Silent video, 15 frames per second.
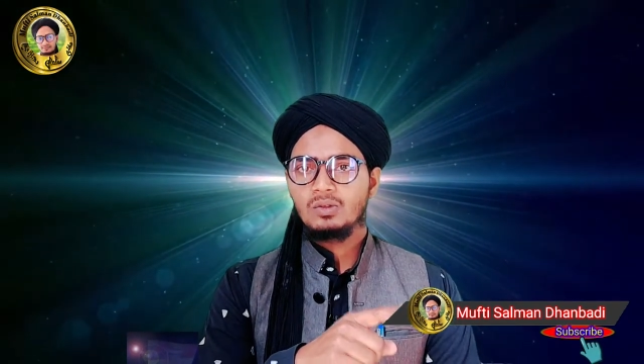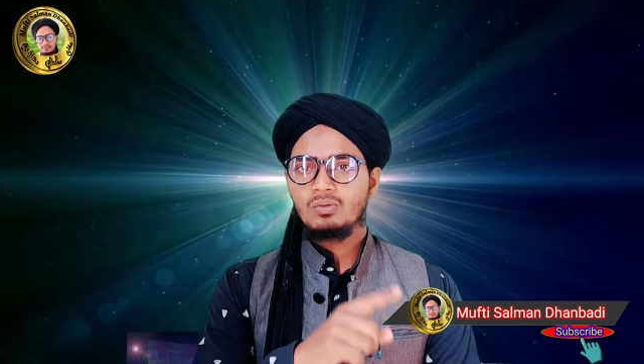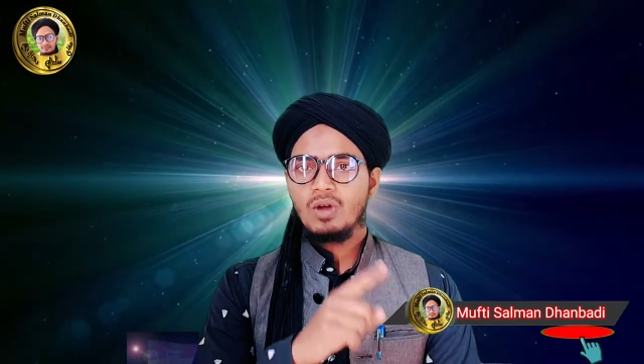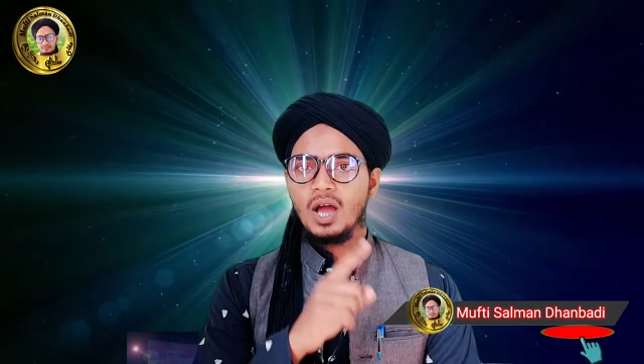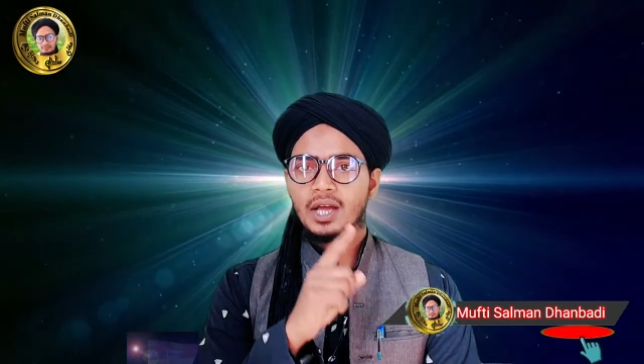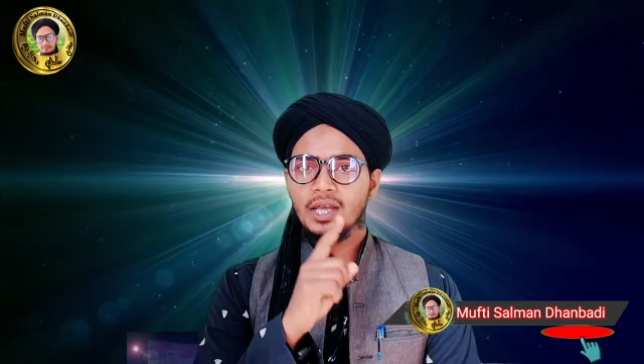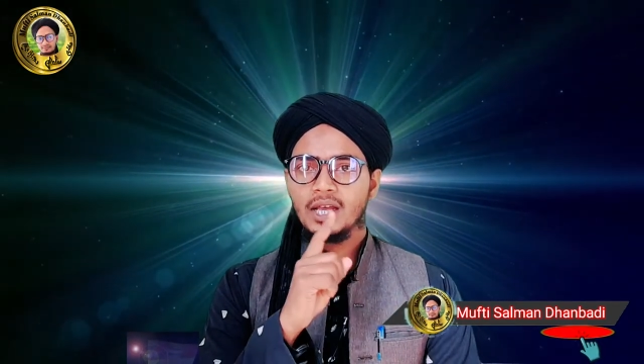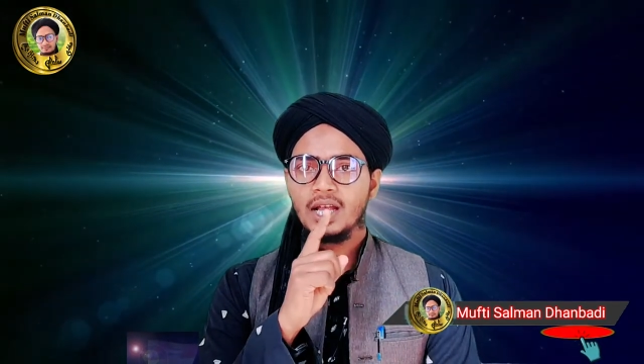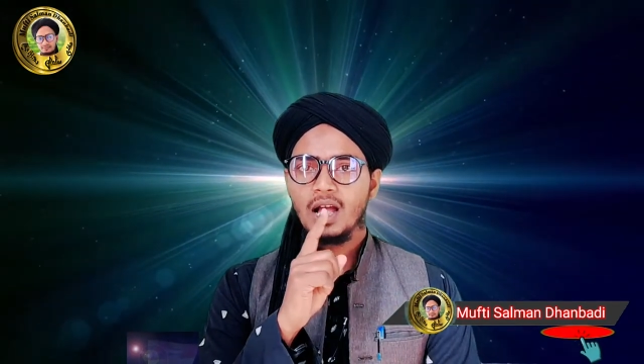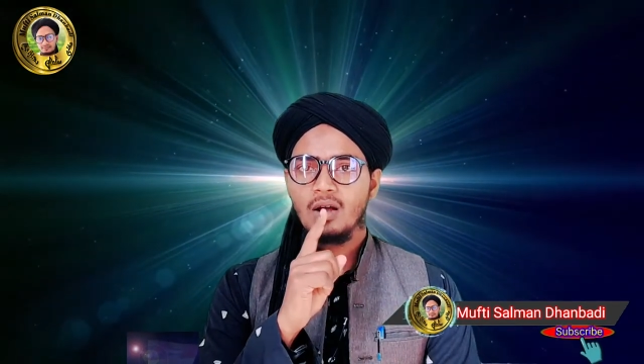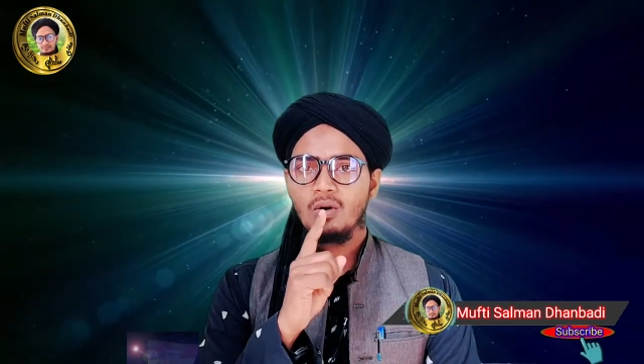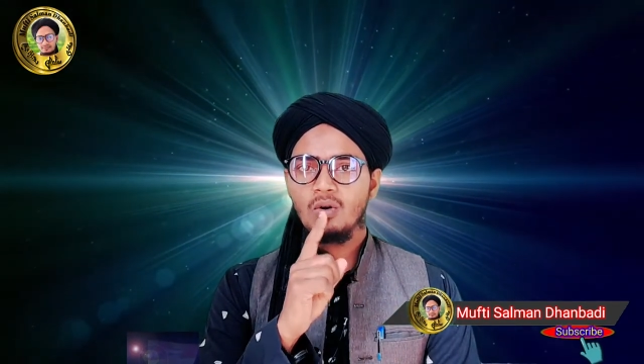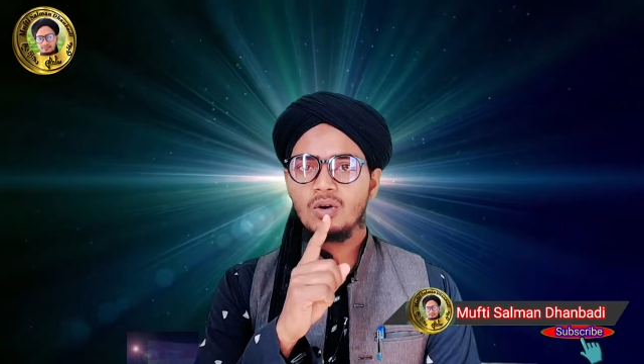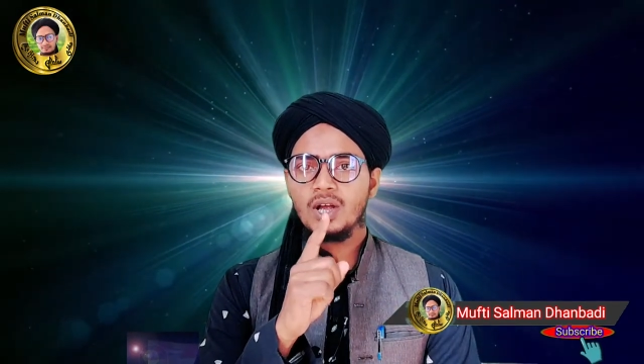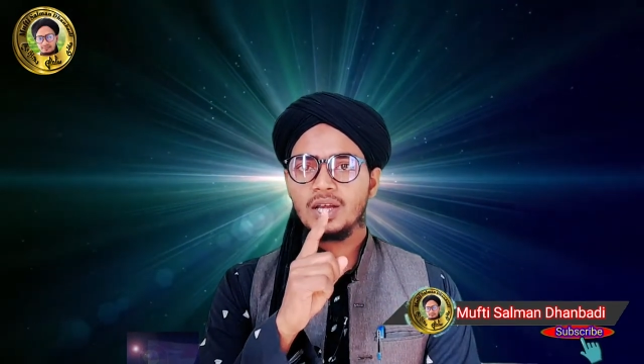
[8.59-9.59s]
तो अकीका
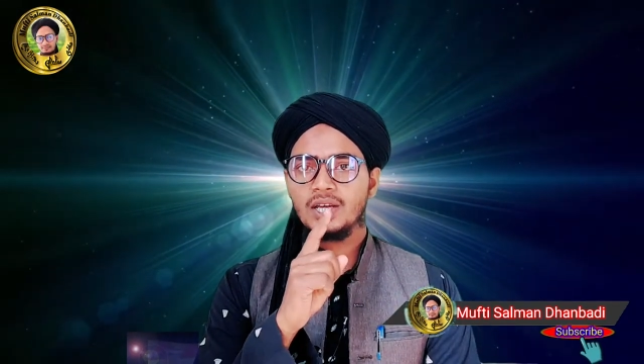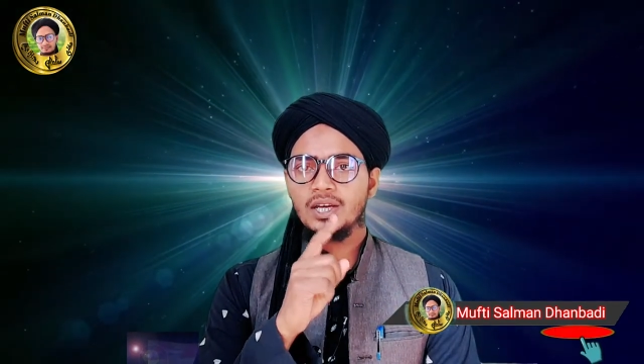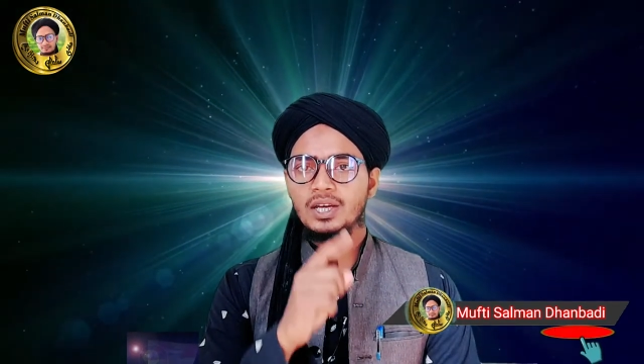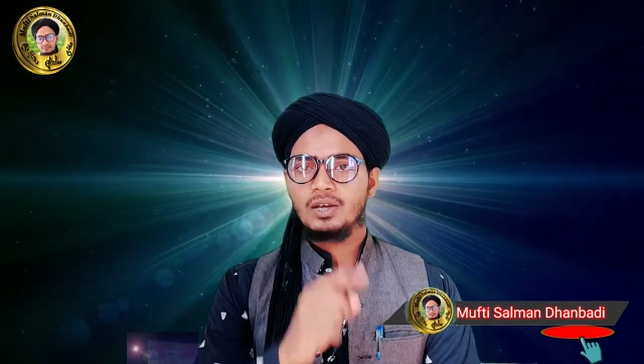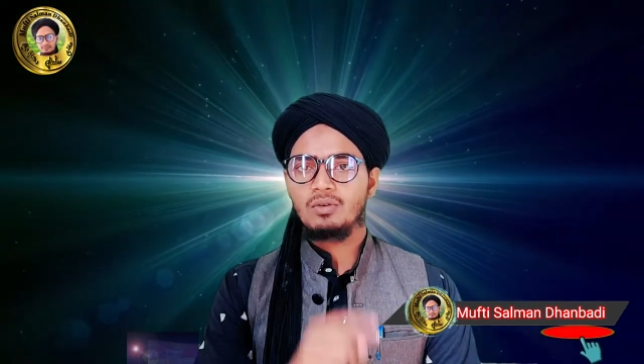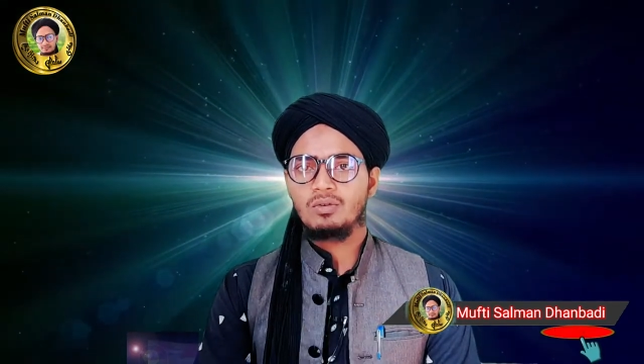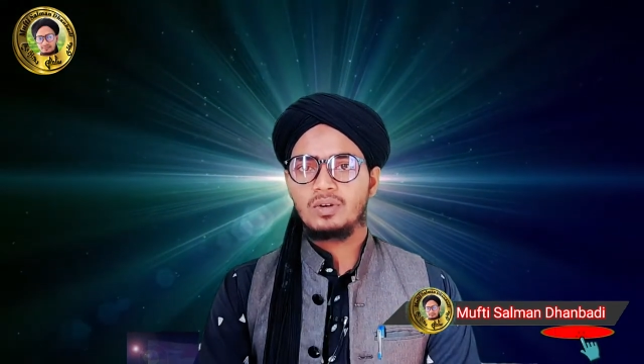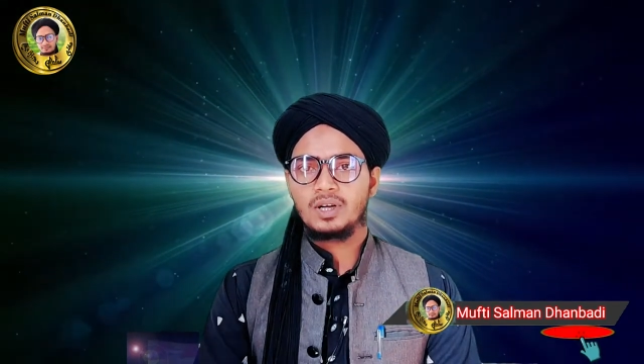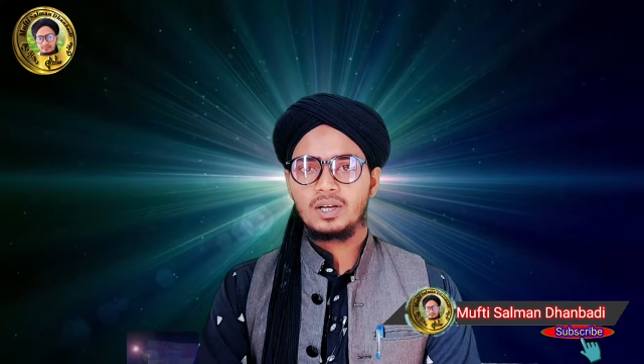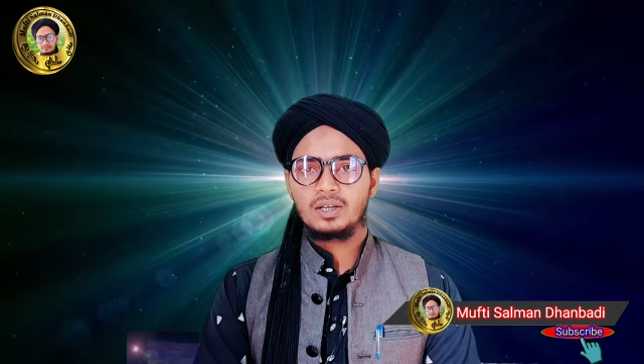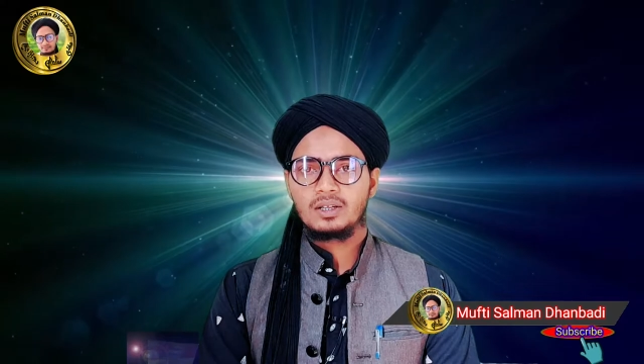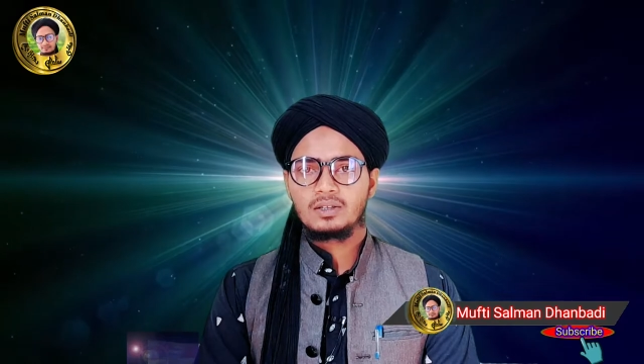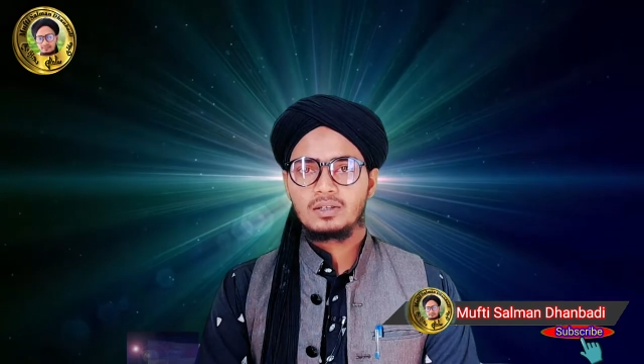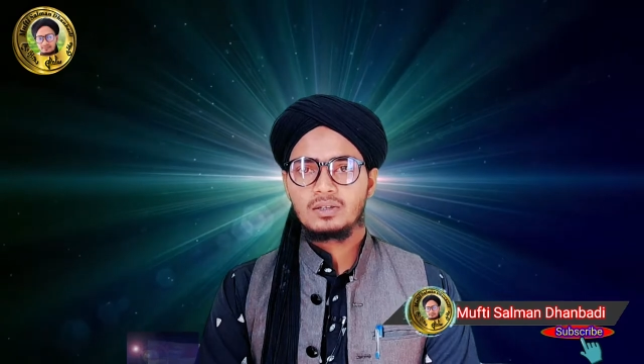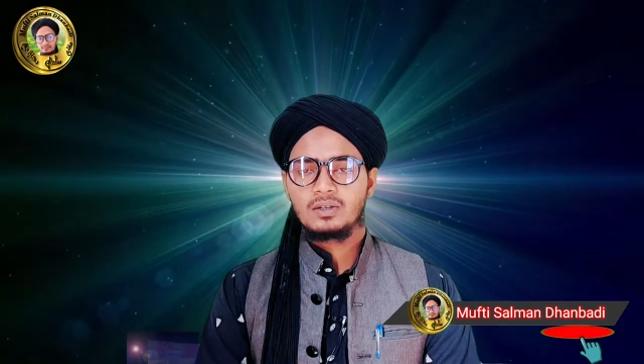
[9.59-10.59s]
होगा कि नहीं
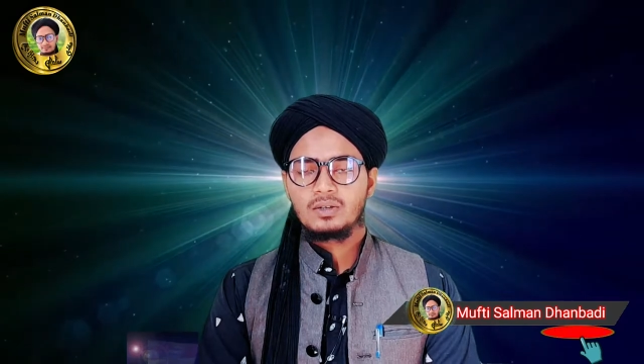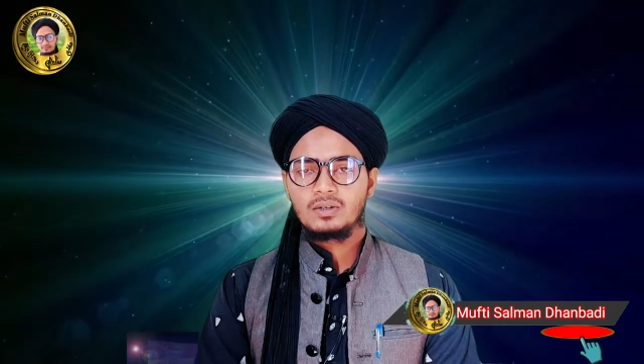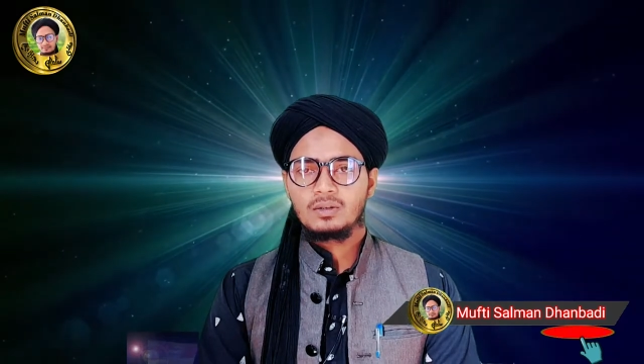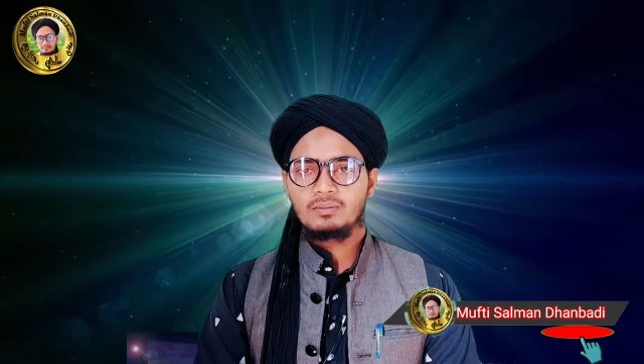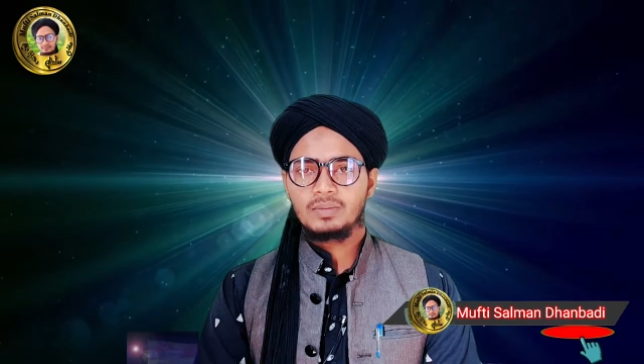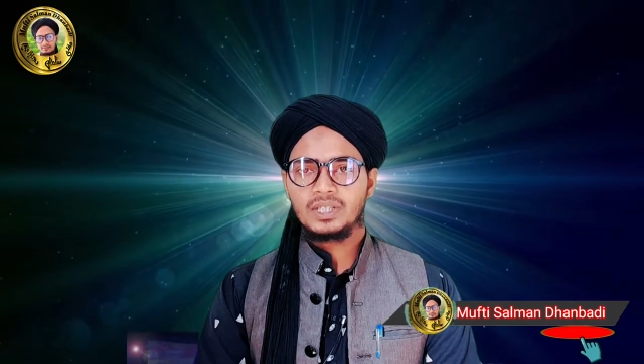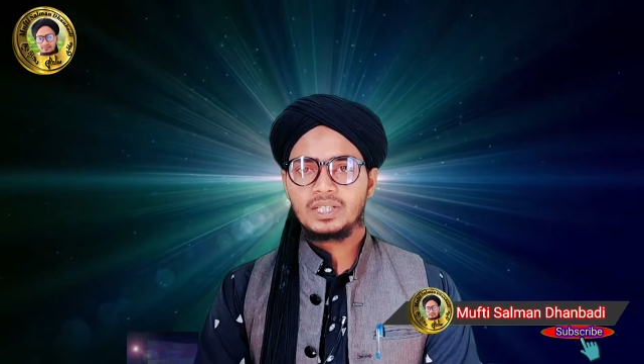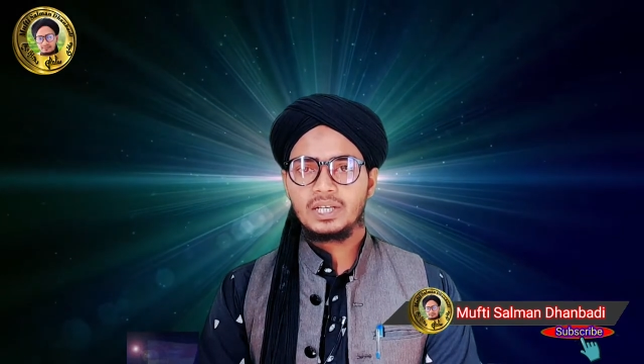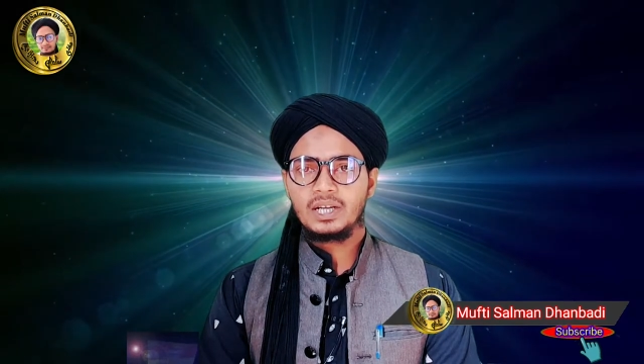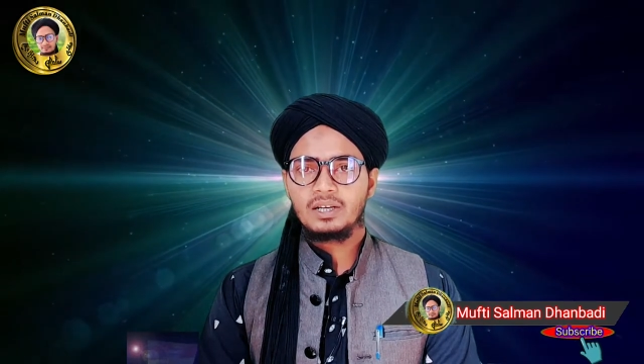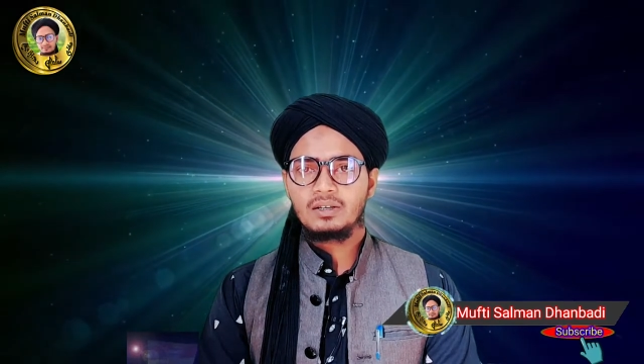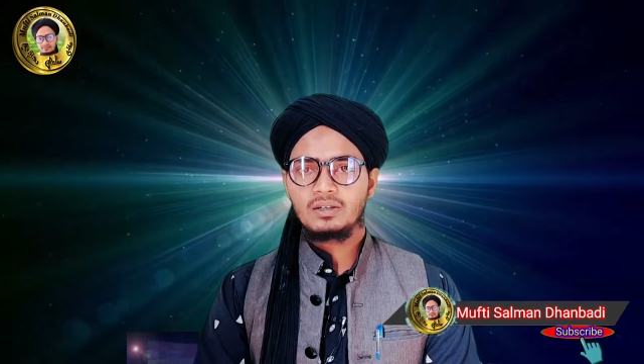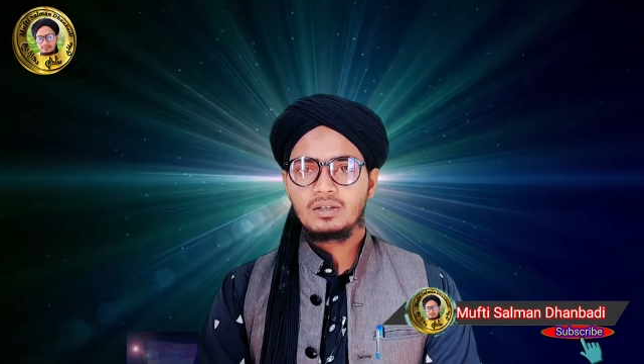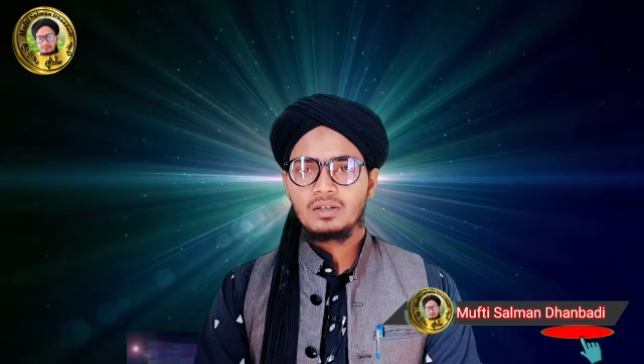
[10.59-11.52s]
होगा मसलन